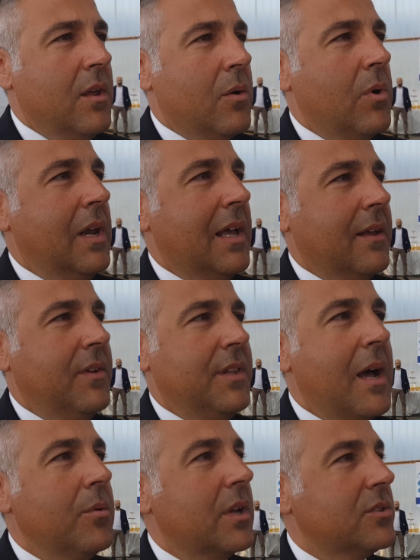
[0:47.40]
Quella che
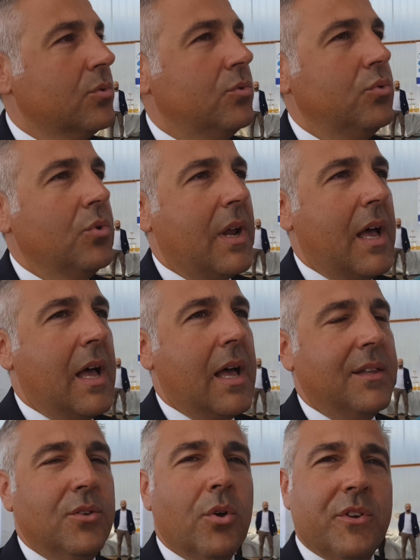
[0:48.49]
vediamo è una
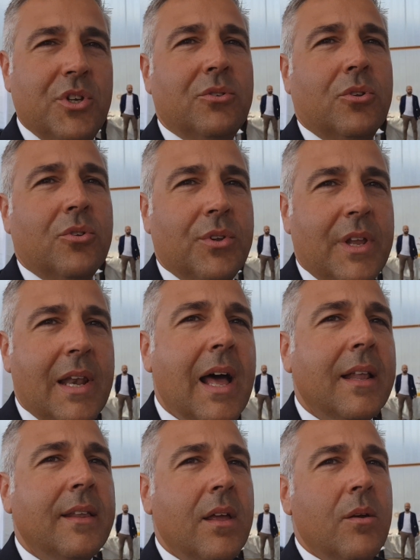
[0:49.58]
struttura di 900
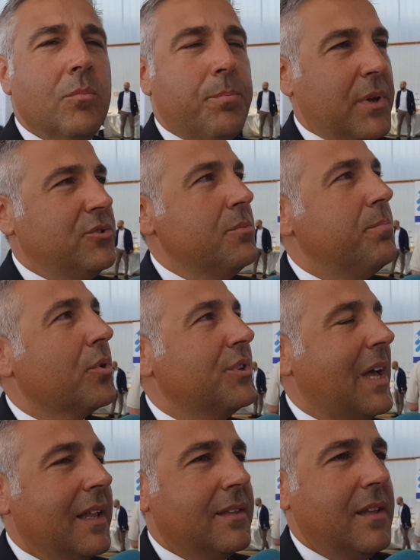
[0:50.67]
tonnellate, un peso
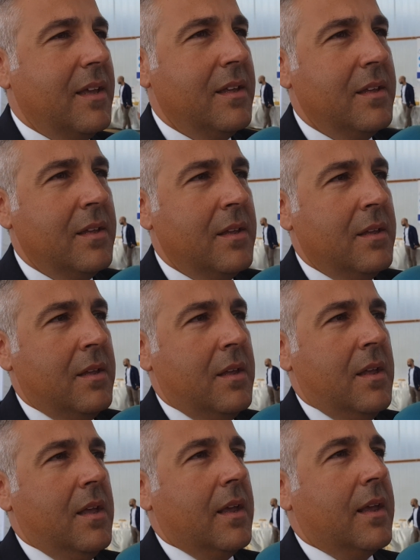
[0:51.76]
importante,
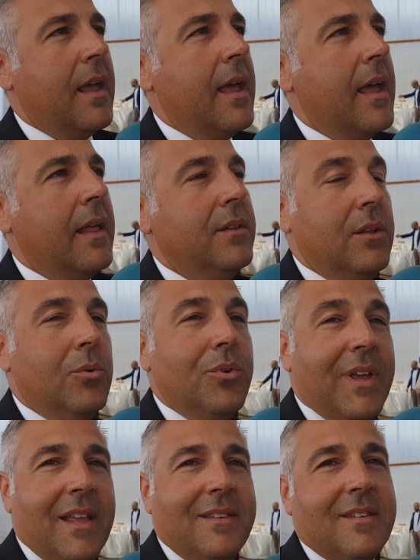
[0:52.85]
che di
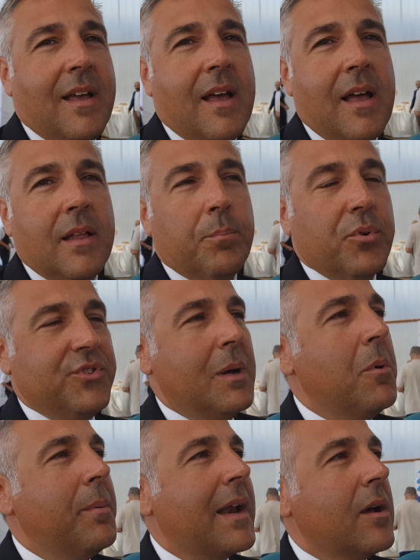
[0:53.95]
lunghezza
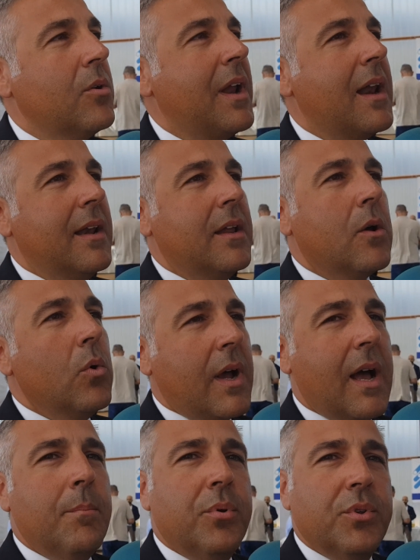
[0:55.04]
possiamo paragonarle con un
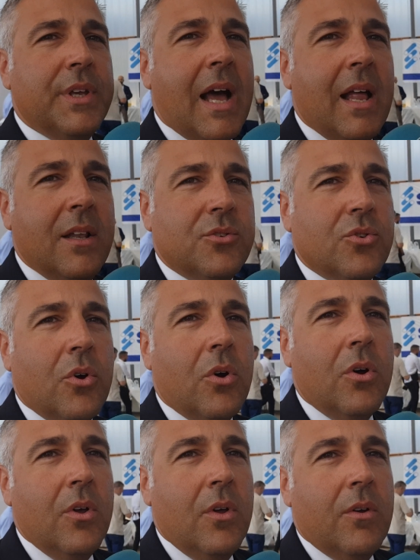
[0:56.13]
campo di
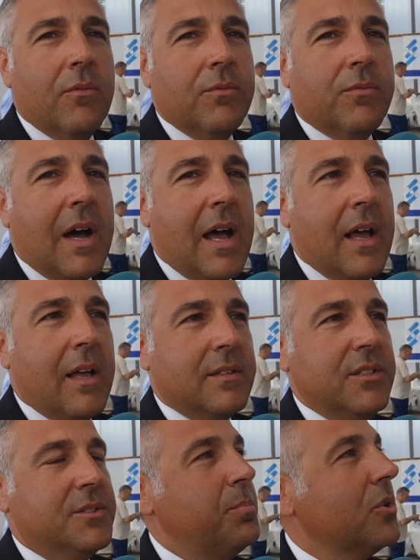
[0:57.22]
calcio va,
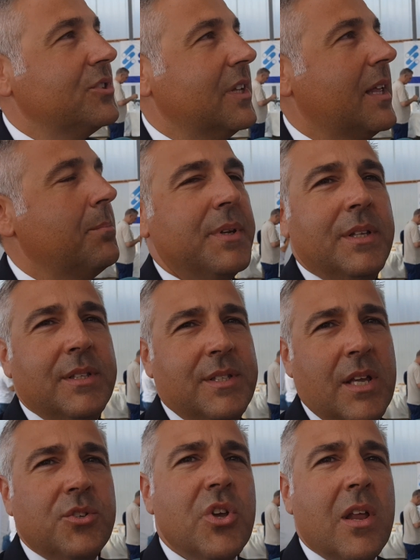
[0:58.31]
si sposta da
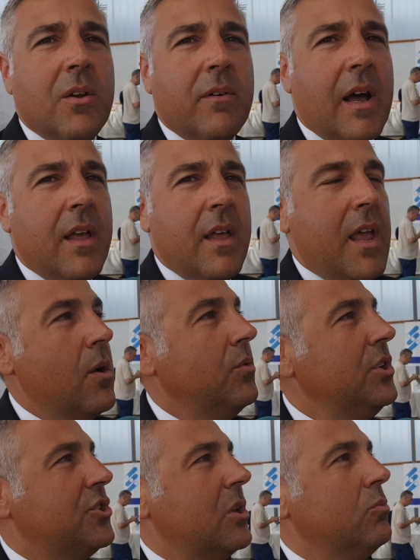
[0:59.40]
Brindisi a Genova e
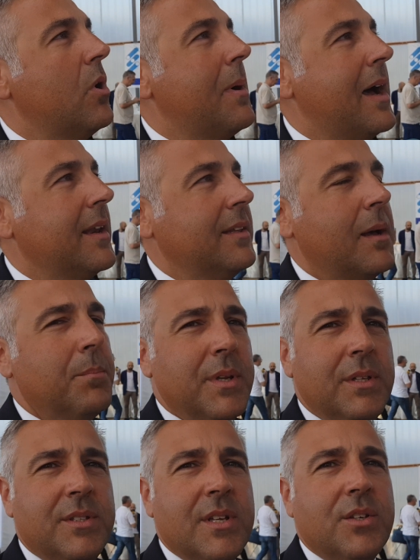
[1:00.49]
unisce due mari da
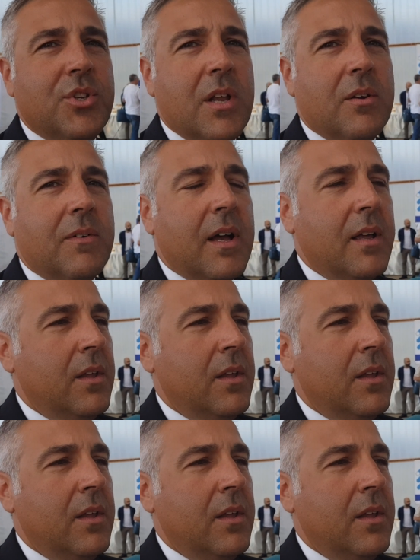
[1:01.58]
Brindisi a Genova.